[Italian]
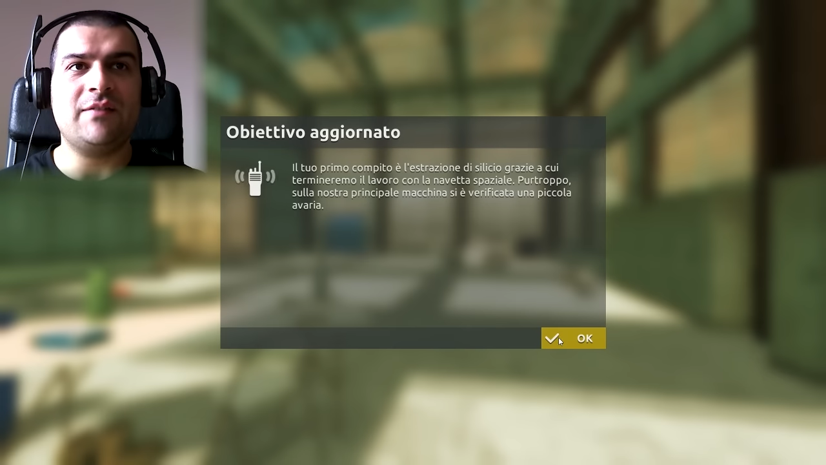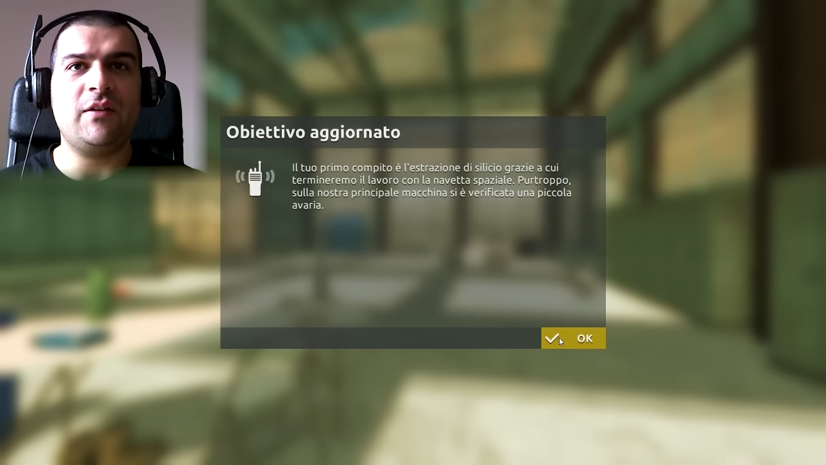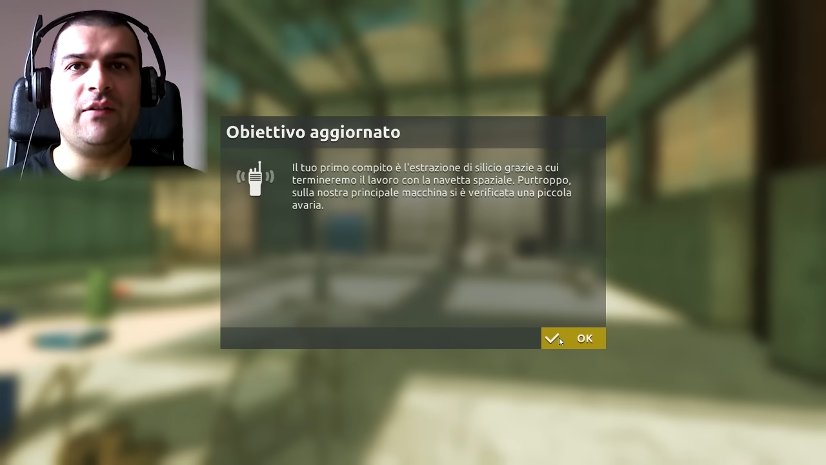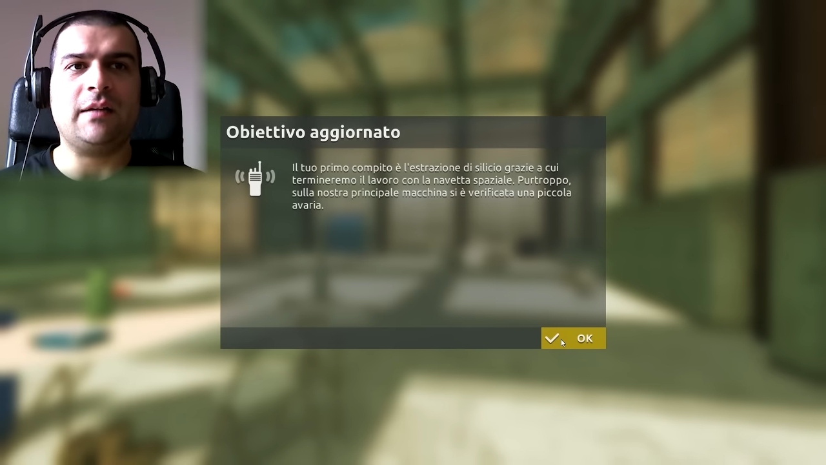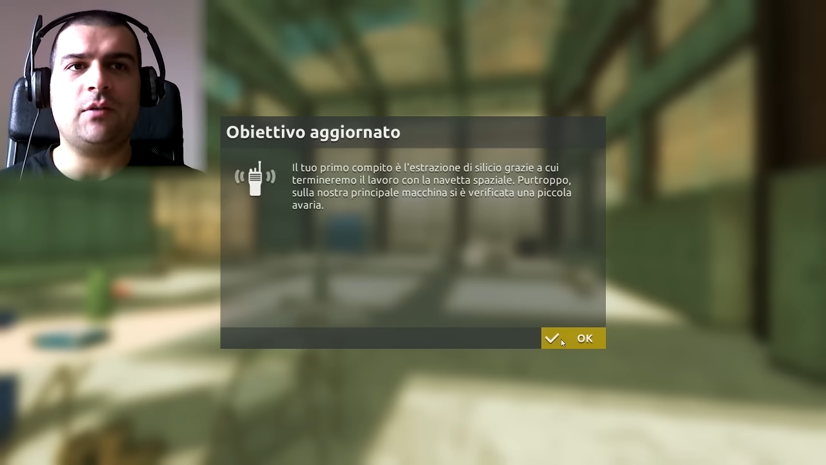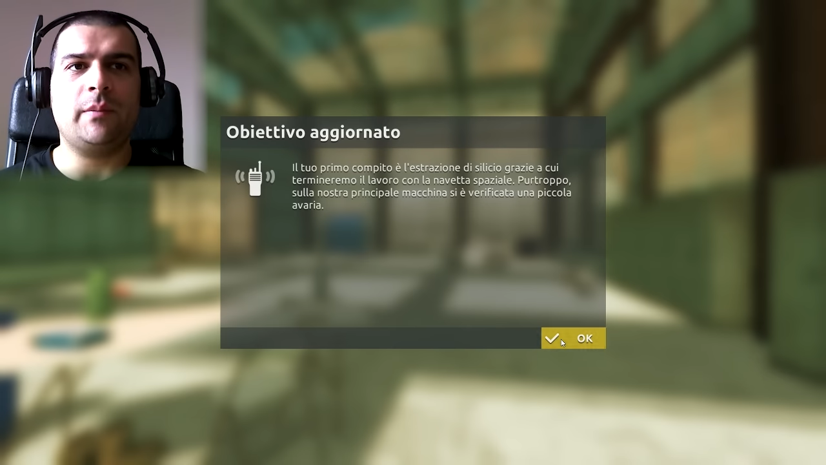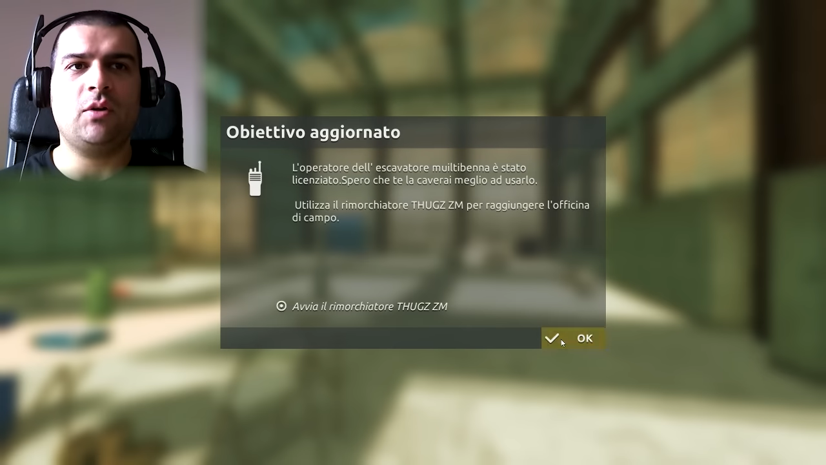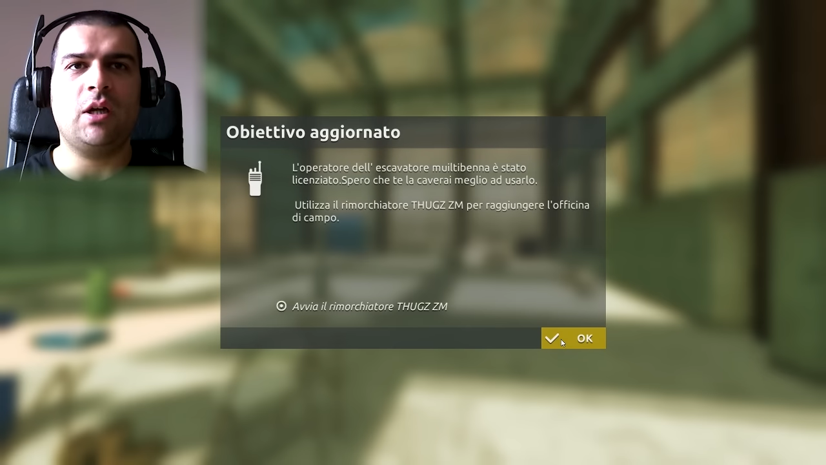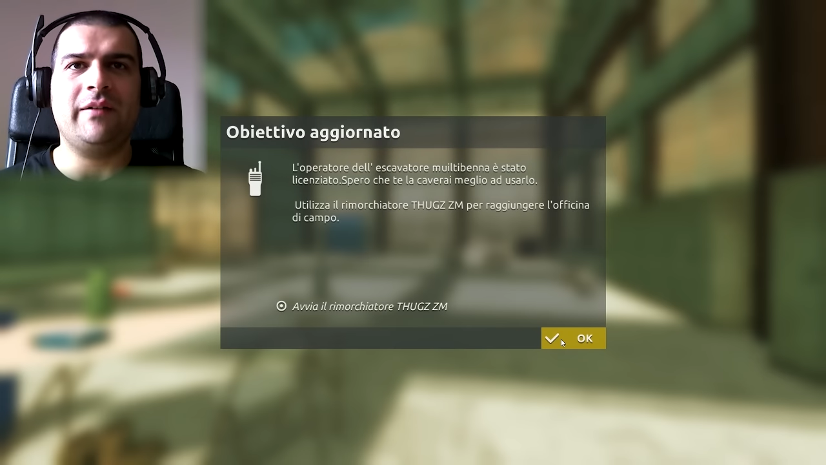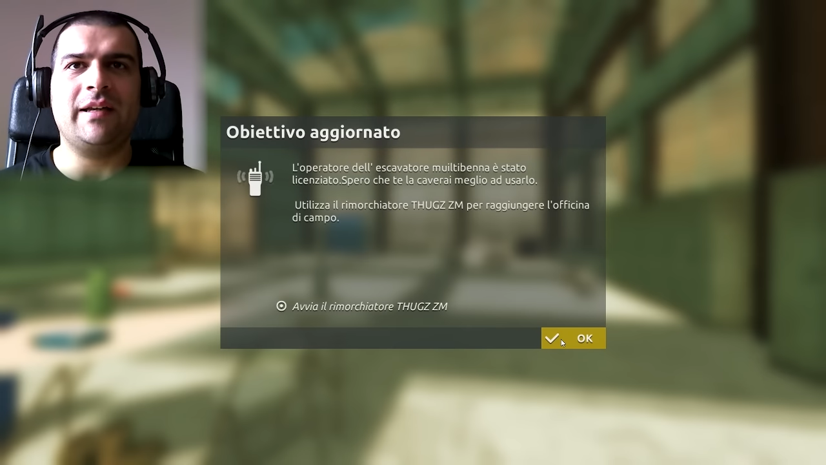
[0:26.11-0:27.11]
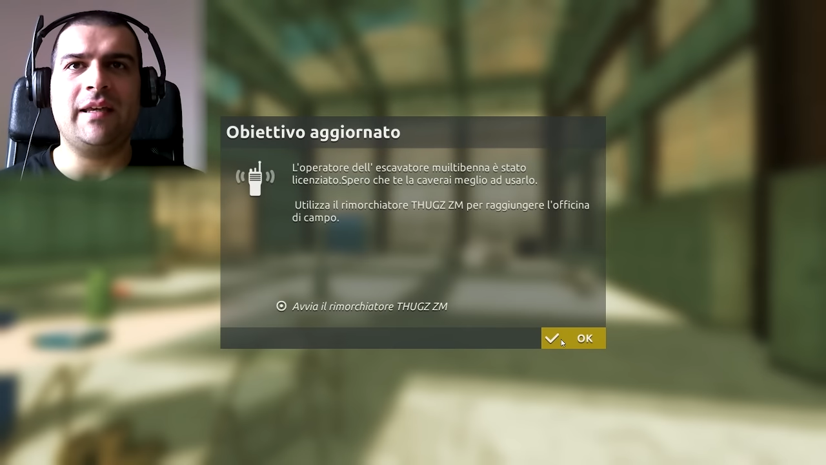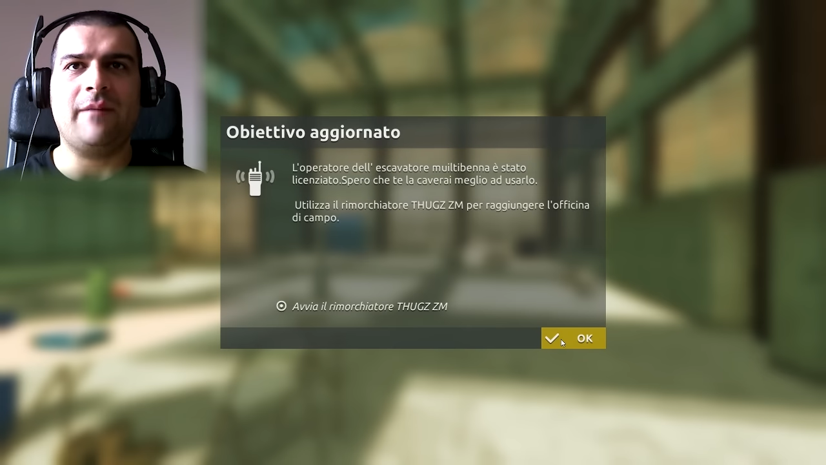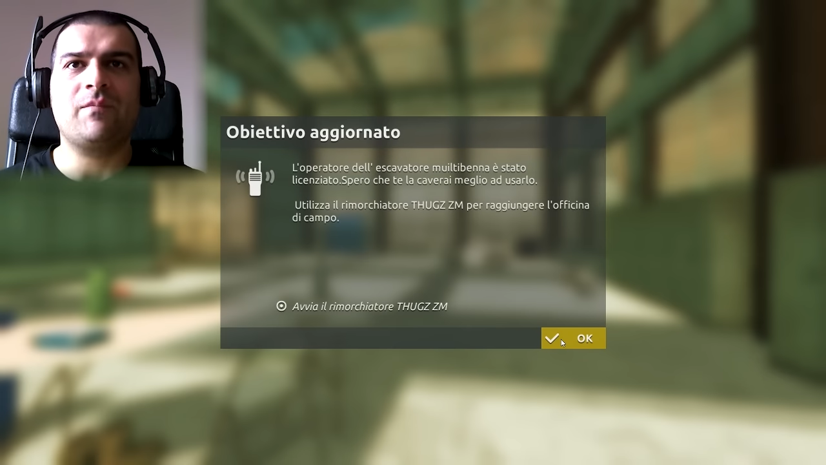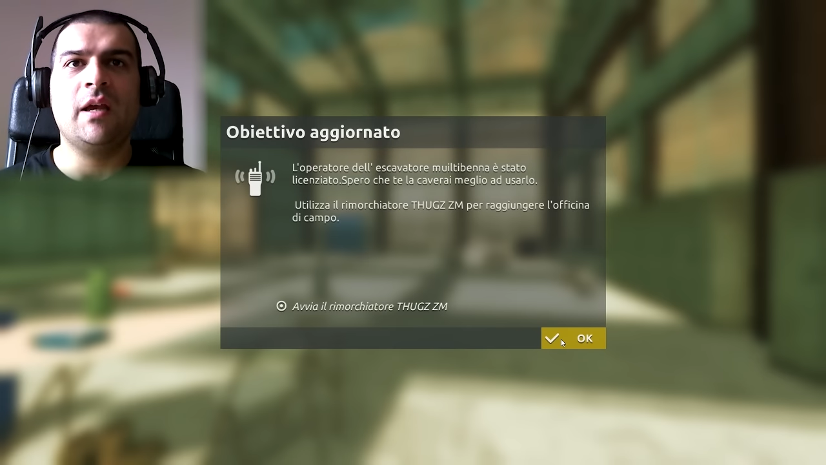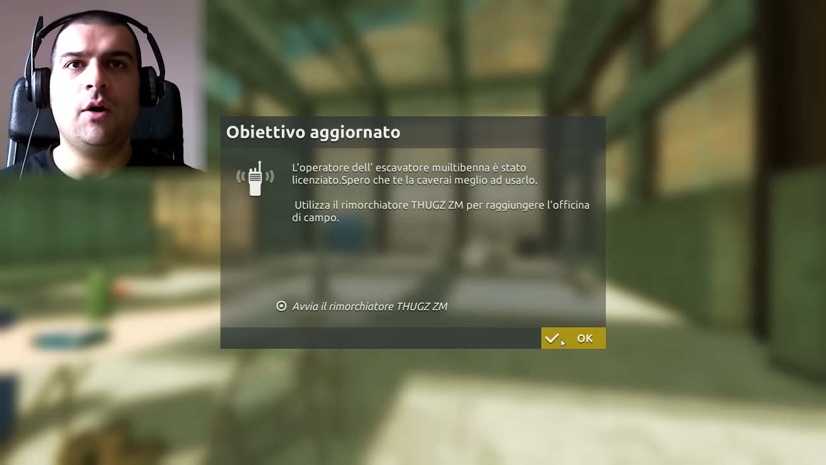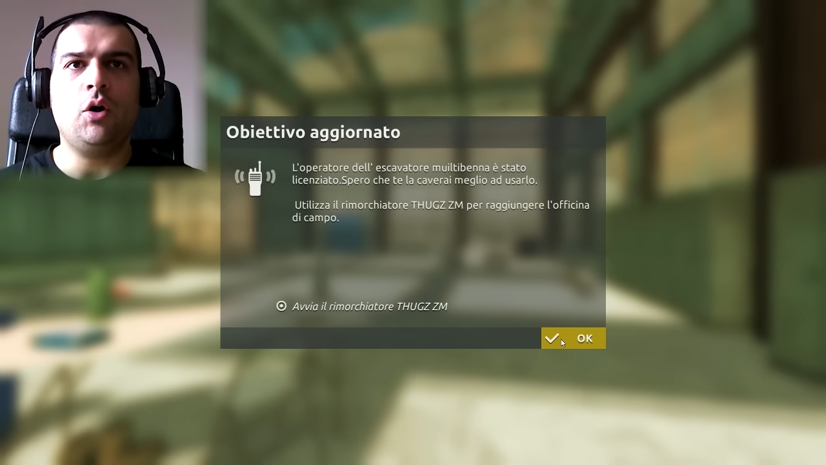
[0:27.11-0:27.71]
si è verificata una piccola avaria.